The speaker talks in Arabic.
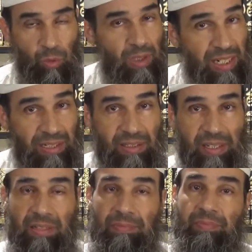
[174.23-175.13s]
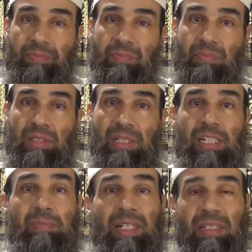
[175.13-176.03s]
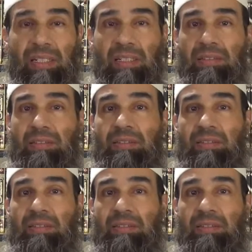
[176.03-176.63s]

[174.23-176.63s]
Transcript: ولا أدري لماذا